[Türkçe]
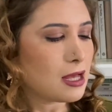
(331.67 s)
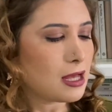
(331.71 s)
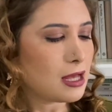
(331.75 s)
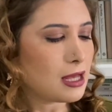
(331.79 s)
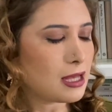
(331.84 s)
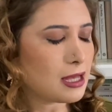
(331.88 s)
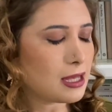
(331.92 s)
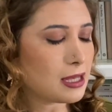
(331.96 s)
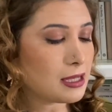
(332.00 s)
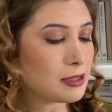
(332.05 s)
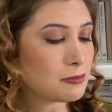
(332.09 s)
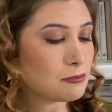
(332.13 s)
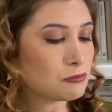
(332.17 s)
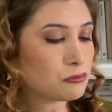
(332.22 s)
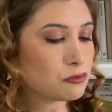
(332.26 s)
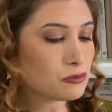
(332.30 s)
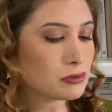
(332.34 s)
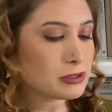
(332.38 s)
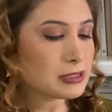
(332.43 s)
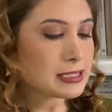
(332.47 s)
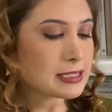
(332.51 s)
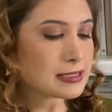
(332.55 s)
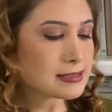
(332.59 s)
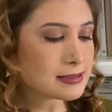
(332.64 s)
Ee, bu,
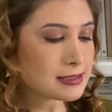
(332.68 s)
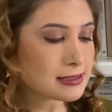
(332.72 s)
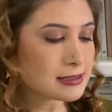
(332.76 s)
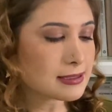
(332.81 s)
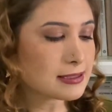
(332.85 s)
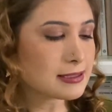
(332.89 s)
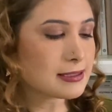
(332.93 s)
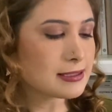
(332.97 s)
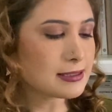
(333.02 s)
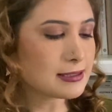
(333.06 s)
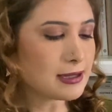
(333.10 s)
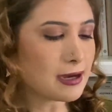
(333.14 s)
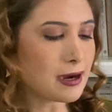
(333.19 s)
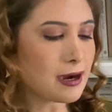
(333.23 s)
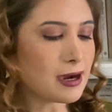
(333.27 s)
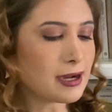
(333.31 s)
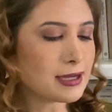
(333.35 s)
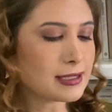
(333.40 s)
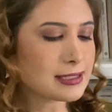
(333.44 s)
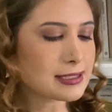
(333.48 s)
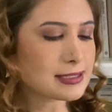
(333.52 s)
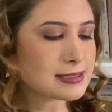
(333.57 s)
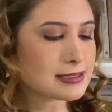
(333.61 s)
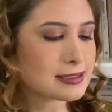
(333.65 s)
yazarın yine
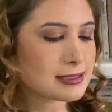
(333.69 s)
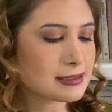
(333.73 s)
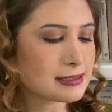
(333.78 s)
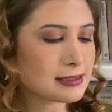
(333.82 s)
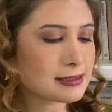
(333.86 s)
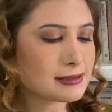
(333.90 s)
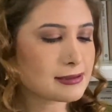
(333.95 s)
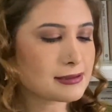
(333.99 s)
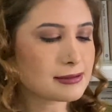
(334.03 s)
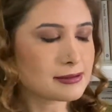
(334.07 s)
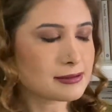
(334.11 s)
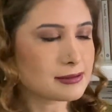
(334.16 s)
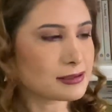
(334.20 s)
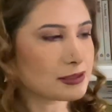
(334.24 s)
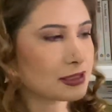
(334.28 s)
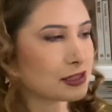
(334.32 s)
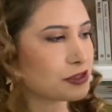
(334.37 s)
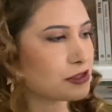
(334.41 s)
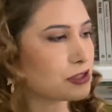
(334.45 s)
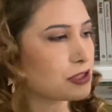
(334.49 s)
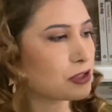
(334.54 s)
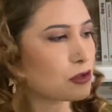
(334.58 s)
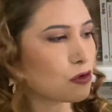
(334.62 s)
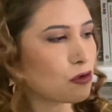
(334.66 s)
ailesinin
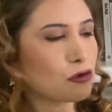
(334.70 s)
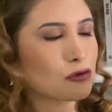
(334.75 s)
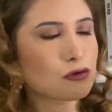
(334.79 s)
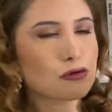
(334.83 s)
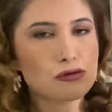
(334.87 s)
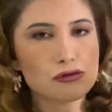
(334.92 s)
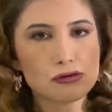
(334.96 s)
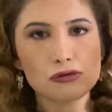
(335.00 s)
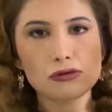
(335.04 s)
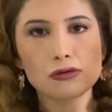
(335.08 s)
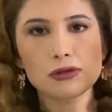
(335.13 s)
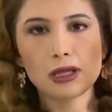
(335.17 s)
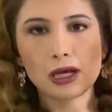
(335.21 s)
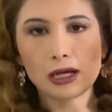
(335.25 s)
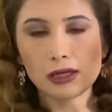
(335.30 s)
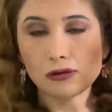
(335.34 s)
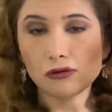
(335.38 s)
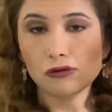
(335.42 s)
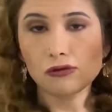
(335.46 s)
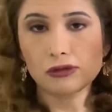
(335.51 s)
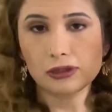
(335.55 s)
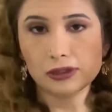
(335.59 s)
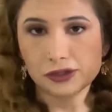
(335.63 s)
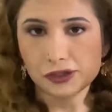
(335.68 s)
trajik öyküsünden
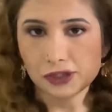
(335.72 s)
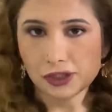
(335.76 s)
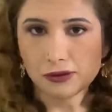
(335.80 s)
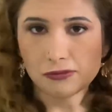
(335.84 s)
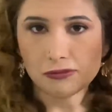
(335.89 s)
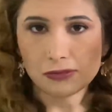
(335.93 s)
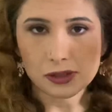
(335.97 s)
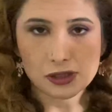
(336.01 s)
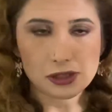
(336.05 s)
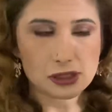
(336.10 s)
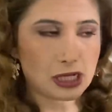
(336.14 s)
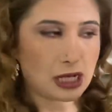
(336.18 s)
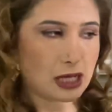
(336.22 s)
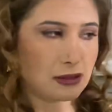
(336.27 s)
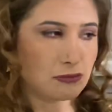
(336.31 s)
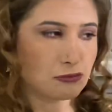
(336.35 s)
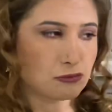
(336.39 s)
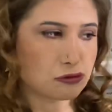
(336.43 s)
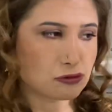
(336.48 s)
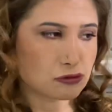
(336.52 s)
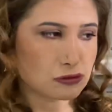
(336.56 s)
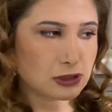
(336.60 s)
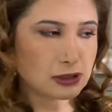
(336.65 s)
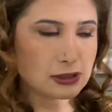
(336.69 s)
yola çıkmış.
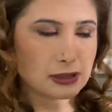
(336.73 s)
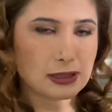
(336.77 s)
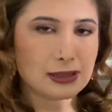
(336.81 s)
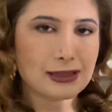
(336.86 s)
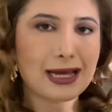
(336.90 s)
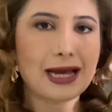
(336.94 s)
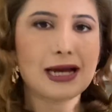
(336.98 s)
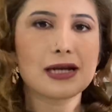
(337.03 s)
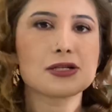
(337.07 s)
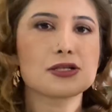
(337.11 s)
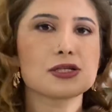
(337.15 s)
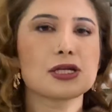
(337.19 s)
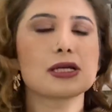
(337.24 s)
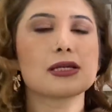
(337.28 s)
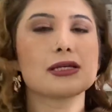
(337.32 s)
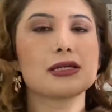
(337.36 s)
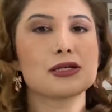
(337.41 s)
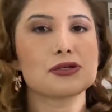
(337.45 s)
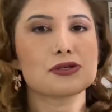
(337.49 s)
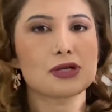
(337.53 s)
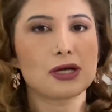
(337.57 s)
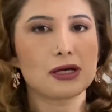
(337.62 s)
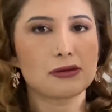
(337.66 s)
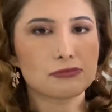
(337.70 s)
Yani burada da gerçek
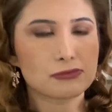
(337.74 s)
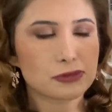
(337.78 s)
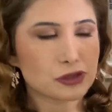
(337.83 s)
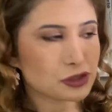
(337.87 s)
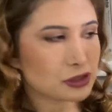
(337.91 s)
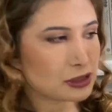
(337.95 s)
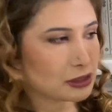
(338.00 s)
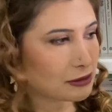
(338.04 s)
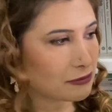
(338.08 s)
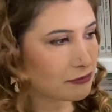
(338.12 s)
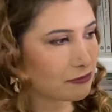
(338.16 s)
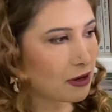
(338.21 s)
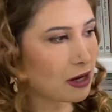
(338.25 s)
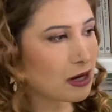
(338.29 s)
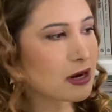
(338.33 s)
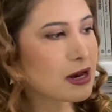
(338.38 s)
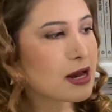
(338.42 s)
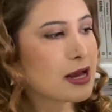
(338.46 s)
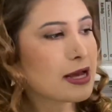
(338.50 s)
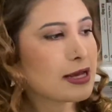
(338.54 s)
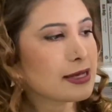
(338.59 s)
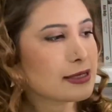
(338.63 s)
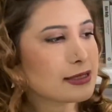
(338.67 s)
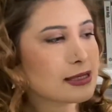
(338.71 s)
yaşanmışlık var.
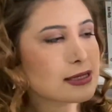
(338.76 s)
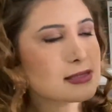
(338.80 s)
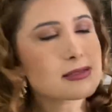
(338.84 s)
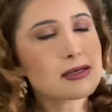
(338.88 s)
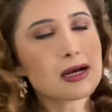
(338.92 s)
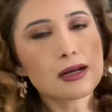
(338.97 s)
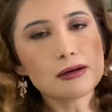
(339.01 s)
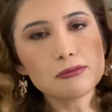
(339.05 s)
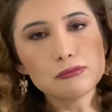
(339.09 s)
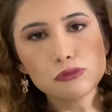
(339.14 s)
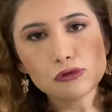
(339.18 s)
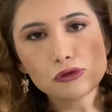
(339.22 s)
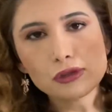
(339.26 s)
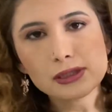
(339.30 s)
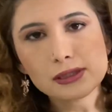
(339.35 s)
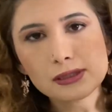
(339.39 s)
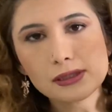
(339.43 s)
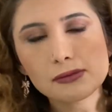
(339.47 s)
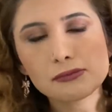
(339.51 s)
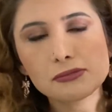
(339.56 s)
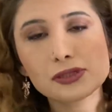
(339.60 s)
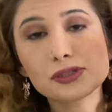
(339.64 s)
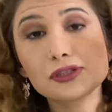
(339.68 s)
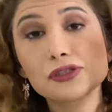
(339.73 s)
Yazar bu
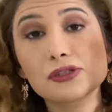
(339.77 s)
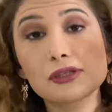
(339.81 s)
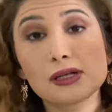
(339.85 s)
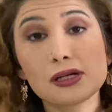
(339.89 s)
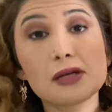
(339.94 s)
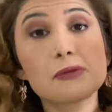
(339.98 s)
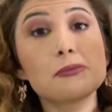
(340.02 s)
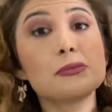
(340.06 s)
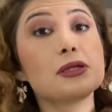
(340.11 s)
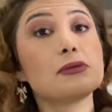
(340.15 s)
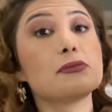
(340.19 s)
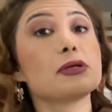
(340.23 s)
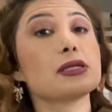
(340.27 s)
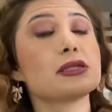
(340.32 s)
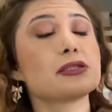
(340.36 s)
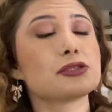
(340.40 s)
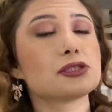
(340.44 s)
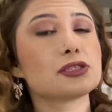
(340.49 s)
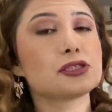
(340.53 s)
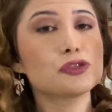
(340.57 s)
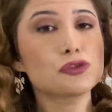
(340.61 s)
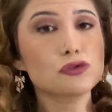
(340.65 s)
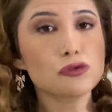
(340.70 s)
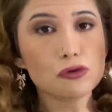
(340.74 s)
kitabı çıkarabilmek
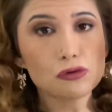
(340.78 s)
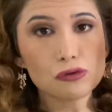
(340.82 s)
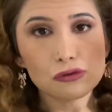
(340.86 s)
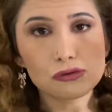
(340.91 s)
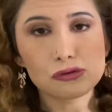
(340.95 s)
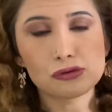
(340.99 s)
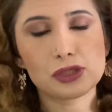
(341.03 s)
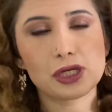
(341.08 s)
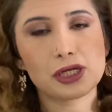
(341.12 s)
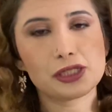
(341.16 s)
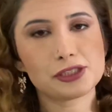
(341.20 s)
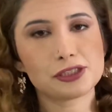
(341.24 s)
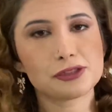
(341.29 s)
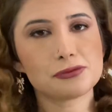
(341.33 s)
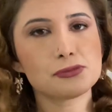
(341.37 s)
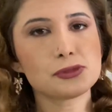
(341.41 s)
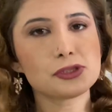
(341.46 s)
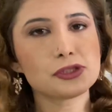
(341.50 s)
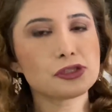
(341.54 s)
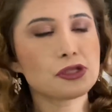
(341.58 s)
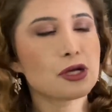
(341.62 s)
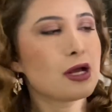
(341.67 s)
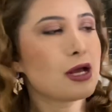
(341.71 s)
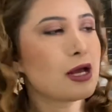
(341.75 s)
için çok
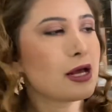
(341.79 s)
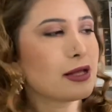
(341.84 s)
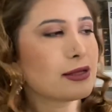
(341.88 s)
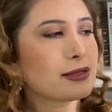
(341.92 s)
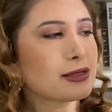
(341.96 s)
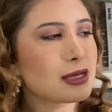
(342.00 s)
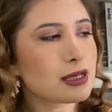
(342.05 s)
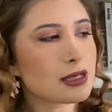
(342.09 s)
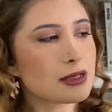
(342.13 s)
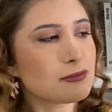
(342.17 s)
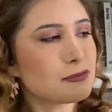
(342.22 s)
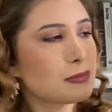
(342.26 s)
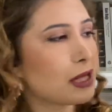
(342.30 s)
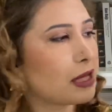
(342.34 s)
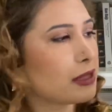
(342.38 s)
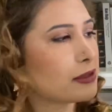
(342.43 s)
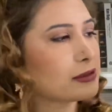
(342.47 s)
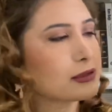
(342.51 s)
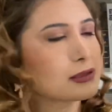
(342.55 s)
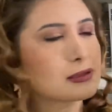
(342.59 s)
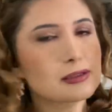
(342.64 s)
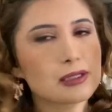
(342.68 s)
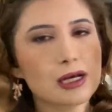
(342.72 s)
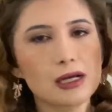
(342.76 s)
uğraşmış.
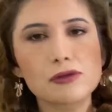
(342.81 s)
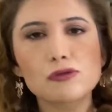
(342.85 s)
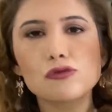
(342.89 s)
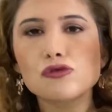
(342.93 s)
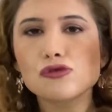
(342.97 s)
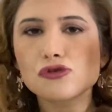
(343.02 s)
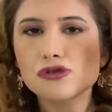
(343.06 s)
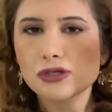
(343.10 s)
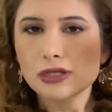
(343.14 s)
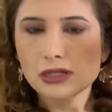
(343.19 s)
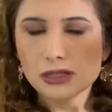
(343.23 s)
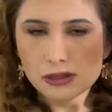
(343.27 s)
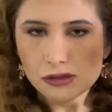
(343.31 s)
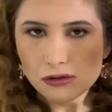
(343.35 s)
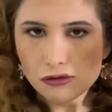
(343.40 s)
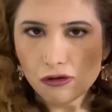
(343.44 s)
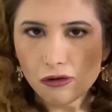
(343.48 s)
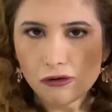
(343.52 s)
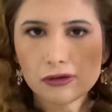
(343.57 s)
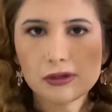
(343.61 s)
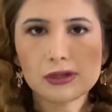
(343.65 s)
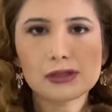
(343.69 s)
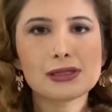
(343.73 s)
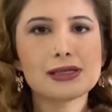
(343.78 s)
Yayınlandıktan 3 yıl
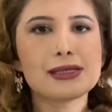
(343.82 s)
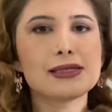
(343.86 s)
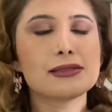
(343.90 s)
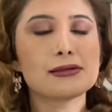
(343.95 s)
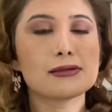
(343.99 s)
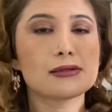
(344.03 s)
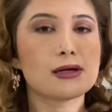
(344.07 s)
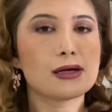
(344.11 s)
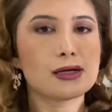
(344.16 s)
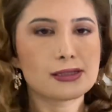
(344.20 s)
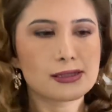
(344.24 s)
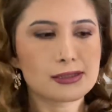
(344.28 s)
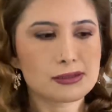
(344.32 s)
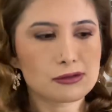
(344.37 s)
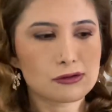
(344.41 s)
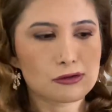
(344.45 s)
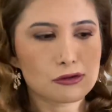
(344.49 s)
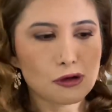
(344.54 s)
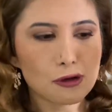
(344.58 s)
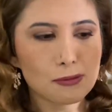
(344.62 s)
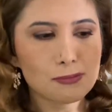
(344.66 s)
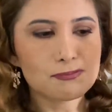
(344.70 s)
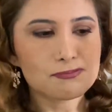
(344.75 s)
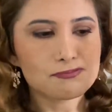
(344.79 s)
sonra da intihar
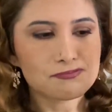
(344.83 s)
ediyor.